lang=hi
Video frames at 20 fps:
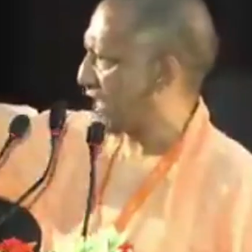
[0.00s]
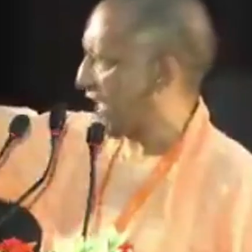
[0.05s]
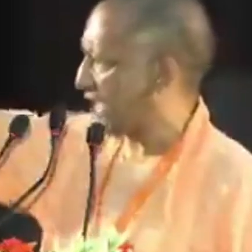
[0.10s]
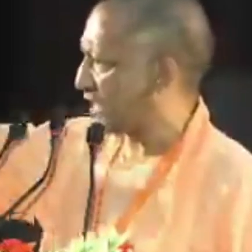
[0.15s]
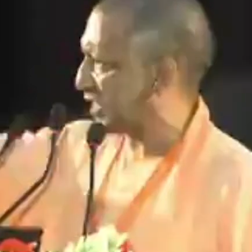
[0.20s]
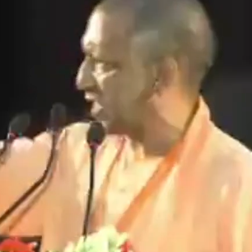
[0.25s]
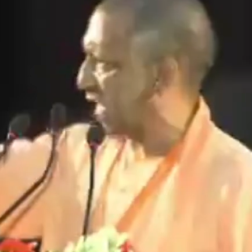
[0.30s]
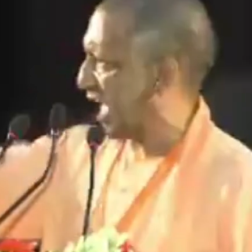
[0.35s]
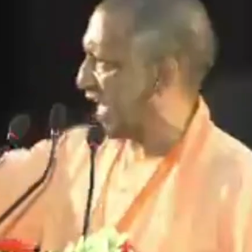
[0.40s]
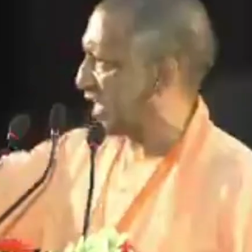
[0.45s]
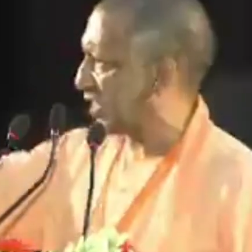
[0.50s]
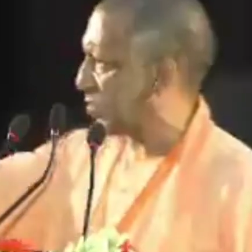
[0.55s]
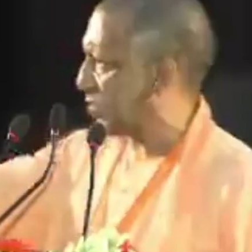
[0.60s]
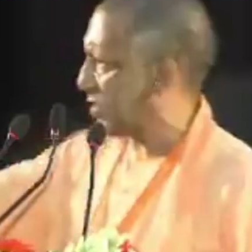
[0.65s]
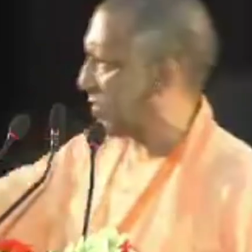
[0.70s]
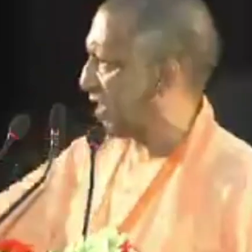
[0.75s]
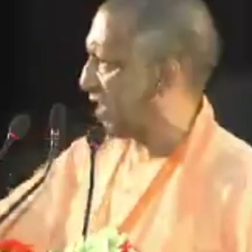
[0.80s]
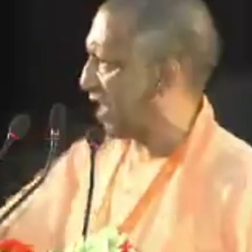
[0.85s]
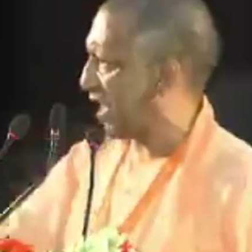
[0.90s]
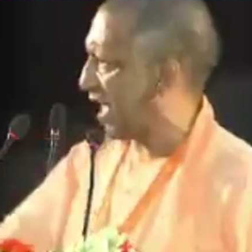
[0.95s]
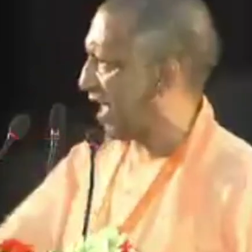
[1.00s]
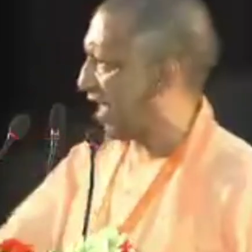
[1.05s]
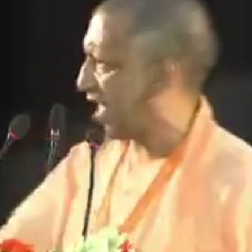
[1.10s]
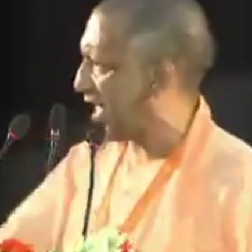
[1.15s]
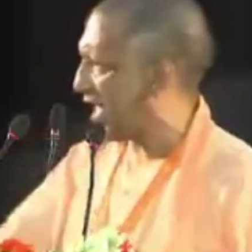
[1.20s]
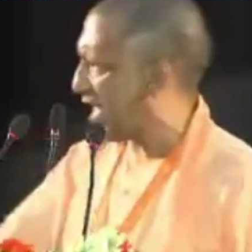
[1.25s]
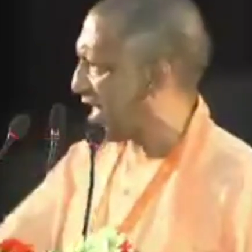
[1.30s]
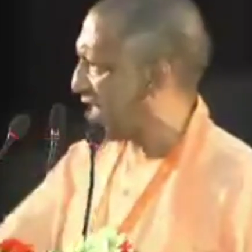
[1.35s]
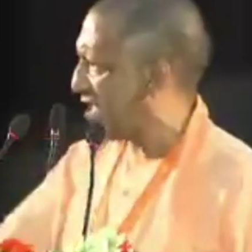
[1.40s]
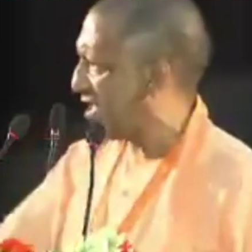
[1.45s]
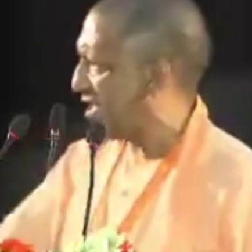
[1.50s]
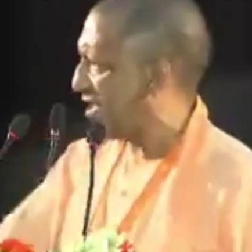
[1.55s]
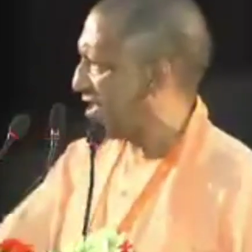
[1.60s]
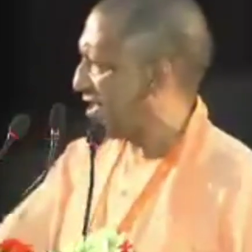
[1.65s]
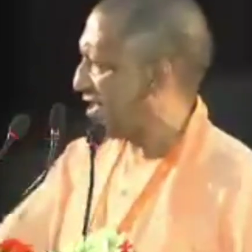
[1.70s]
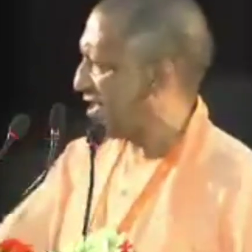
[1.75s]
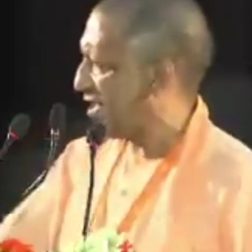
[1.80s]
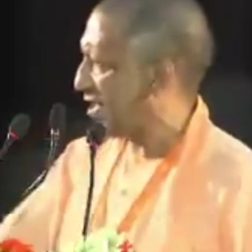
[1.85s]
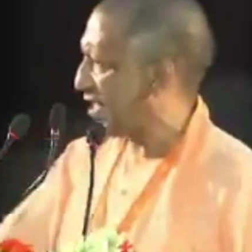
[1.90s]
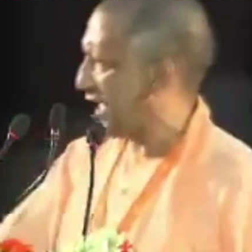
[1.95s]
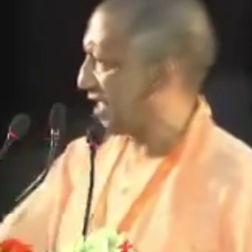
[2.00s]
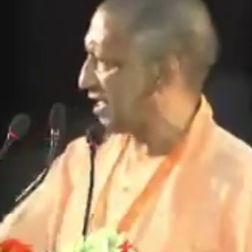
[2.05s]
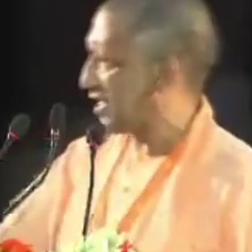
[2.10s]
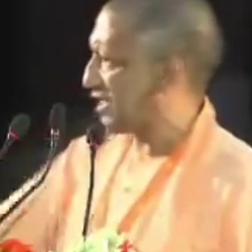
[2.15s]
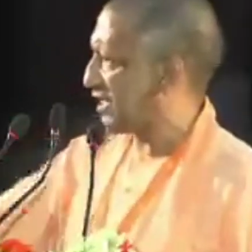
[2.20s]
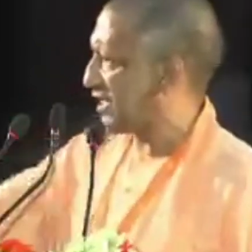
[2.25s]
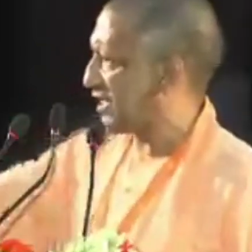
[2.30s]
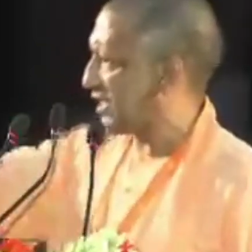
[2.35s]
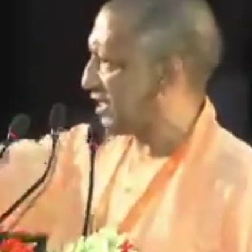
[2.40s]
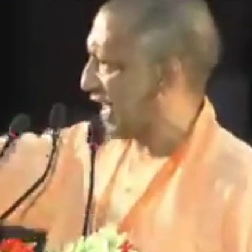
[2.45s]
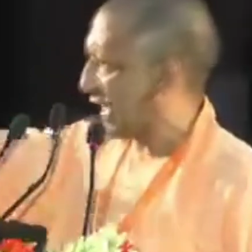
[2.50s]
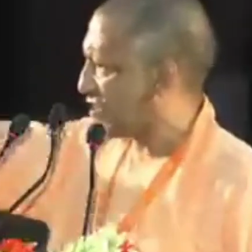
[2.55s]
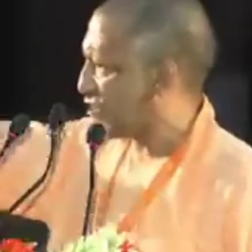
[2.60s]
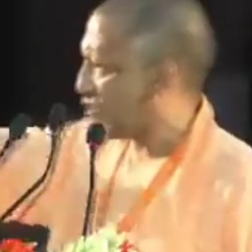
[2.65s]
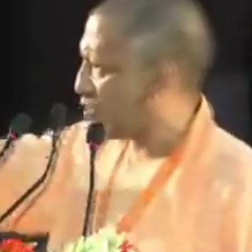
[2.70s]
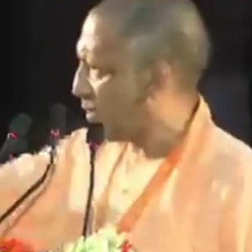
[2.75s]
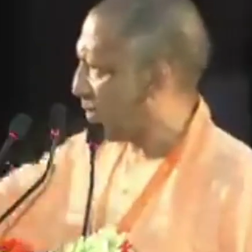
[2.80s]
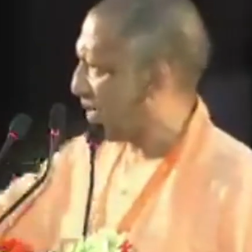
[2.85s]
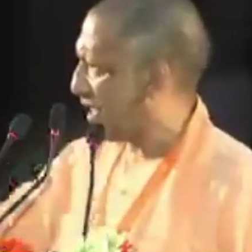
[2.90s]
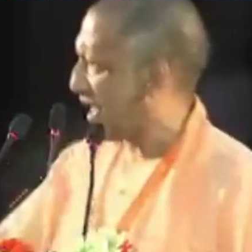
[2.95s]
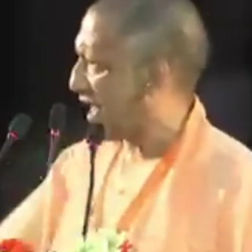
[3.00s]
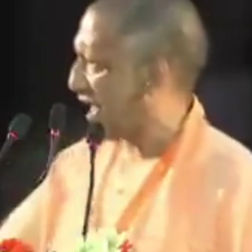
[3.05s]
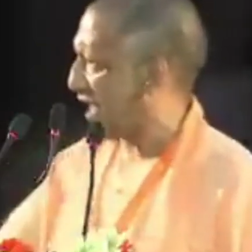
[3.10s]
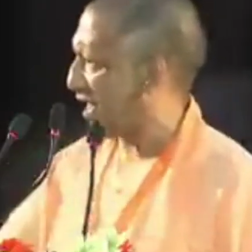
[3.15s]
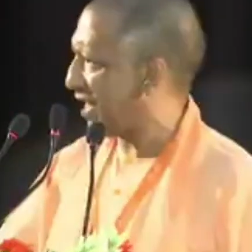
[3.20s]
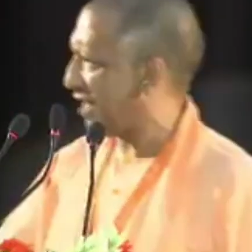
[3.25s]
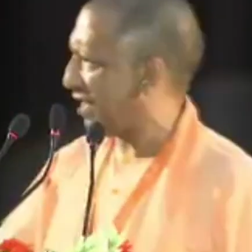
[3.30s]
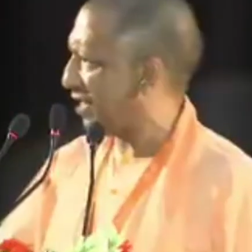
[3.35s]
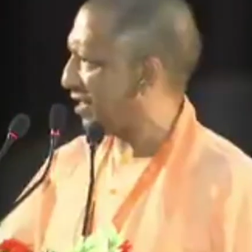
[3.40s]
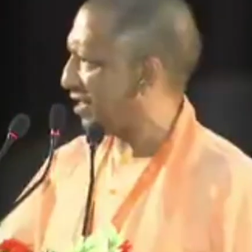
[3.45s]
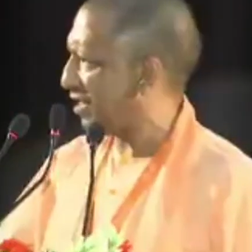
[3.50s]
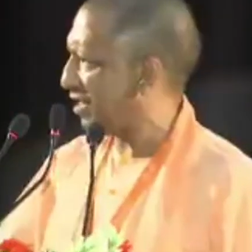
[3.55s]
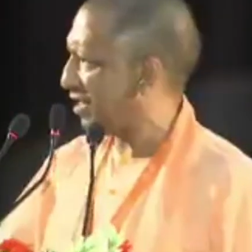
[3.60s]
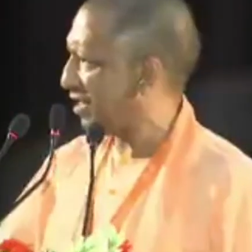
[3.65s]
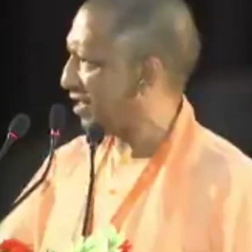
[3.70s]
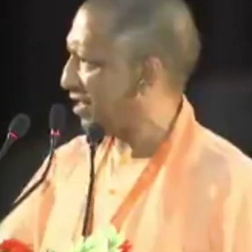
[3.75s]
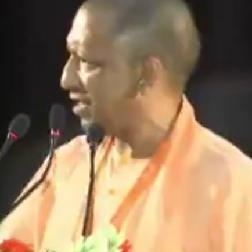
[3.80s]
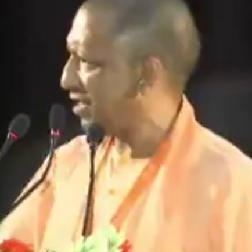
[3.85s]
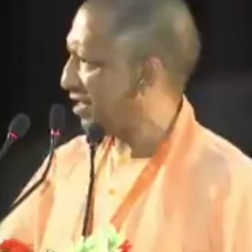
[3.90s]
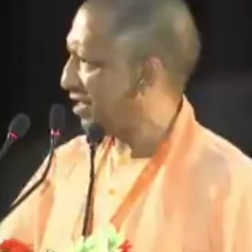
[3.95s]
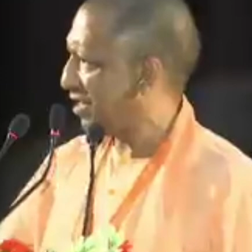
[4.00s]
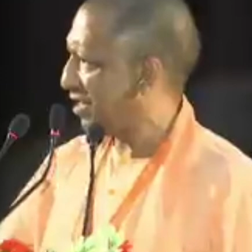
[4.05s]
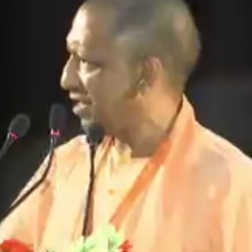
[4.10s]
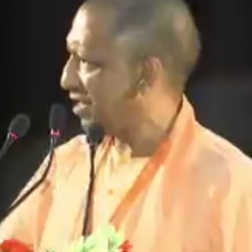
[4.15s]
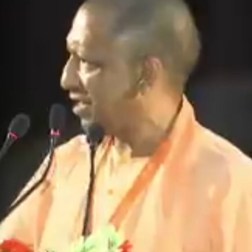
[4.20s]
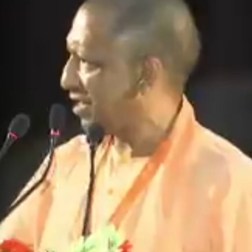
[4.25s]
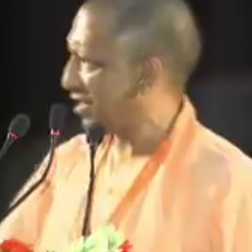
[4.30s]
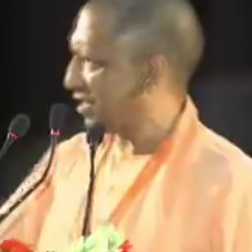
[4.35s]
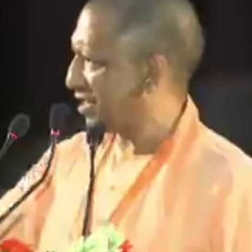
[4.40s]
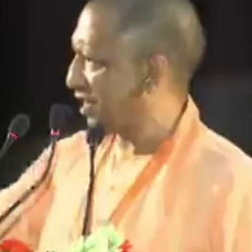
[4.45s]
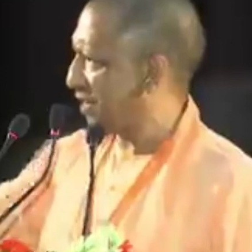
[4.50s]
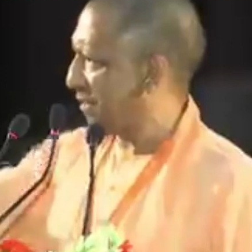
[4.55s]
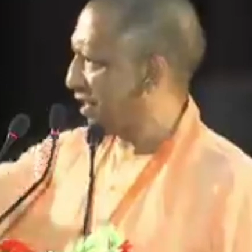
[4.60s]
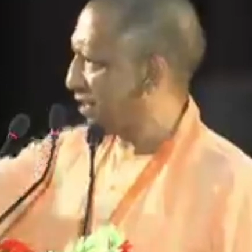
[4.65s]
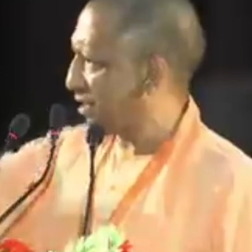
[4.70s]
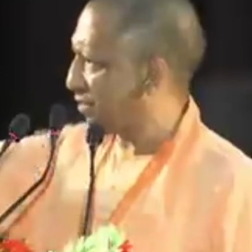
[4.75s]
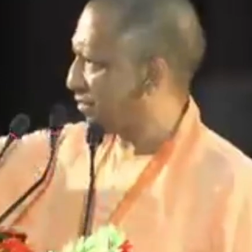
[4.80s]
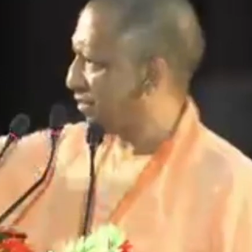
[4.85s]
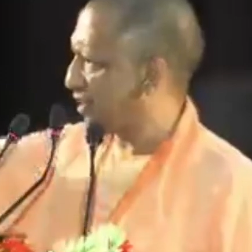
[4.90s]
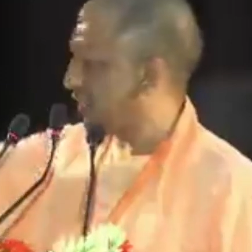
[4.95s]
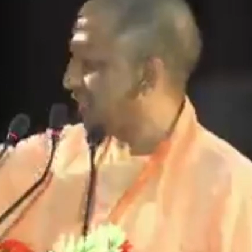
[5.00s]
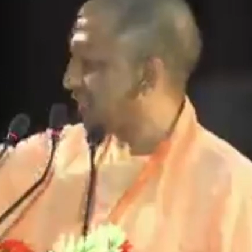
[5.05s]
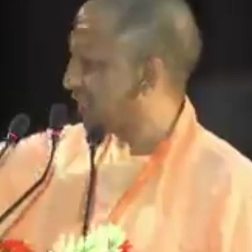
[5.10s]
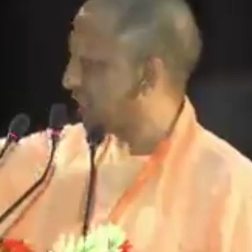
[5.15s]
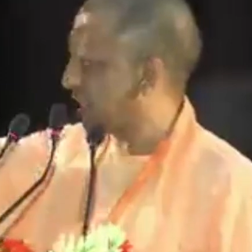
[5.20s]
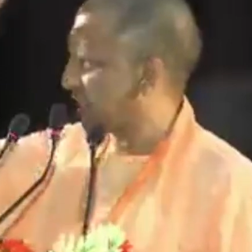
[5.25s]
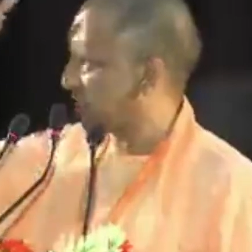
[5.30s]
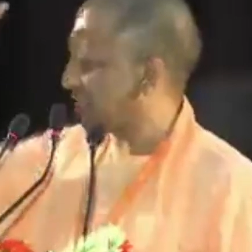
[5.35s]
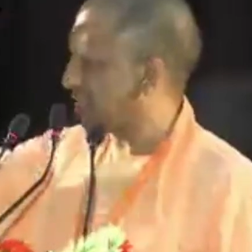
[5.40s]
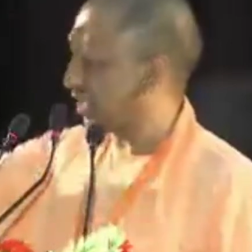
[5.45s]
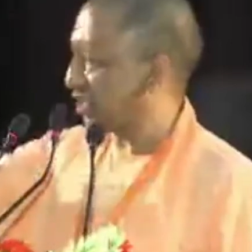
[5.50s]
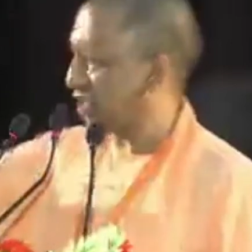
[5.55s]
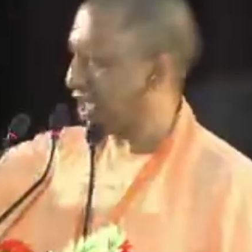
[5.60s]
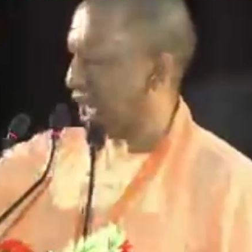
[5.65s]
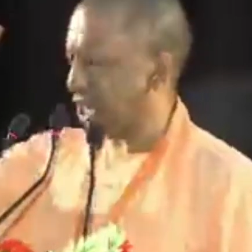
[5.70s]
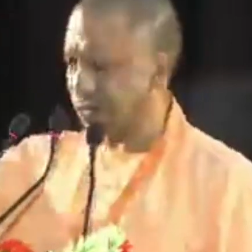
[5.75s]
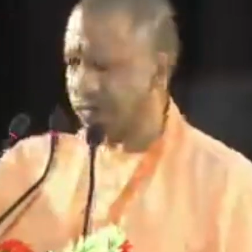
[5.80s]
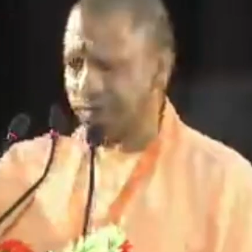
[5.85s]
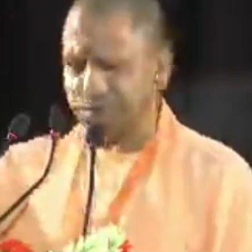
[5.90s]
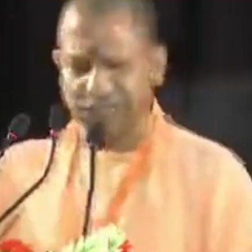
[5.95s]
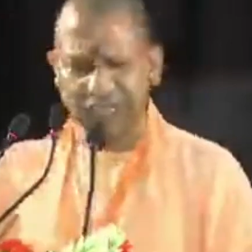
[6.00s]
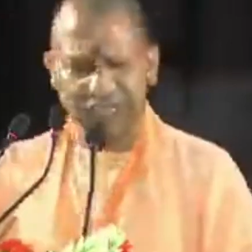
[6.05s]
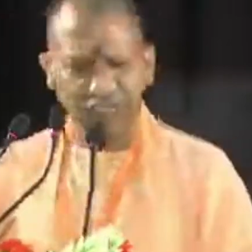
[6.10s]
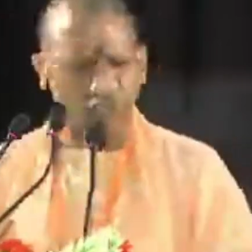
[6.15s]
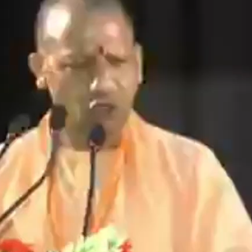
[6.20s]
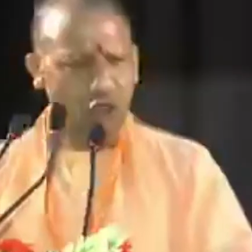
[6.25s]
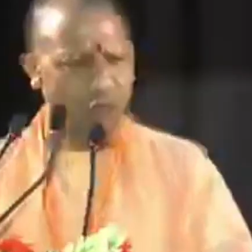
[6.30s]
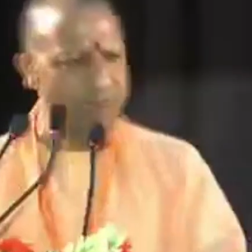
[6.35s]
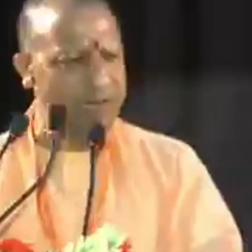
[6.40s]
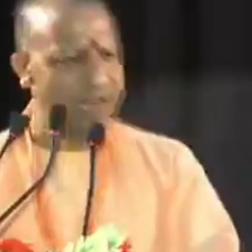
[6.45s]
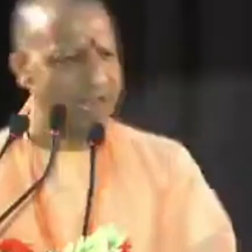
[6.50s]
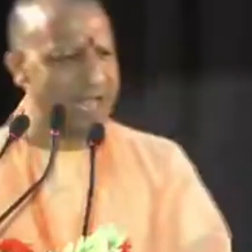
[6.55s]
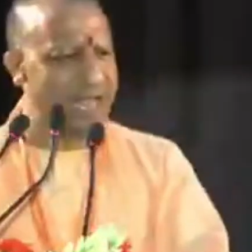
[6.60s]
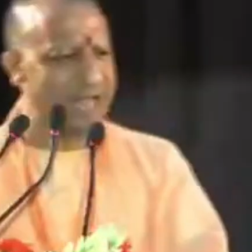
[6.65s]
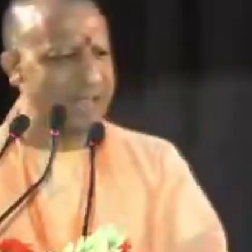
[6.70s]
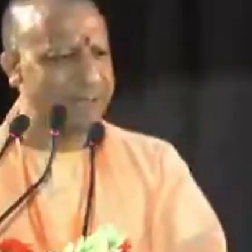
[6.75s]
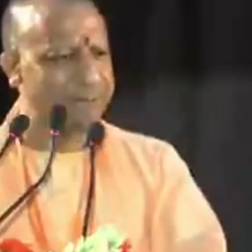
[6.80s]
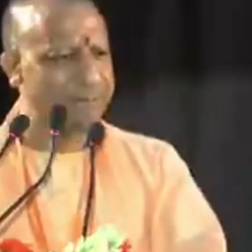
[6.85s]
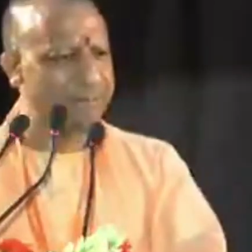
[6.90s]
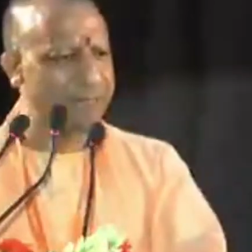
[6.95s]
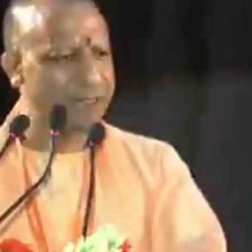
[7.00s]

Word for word: राशन आज भी मिल रहा है क्या किसी जाति को मिल रहा है किसी मत विशेष या किसी धर्म विशेष को मिल रहा है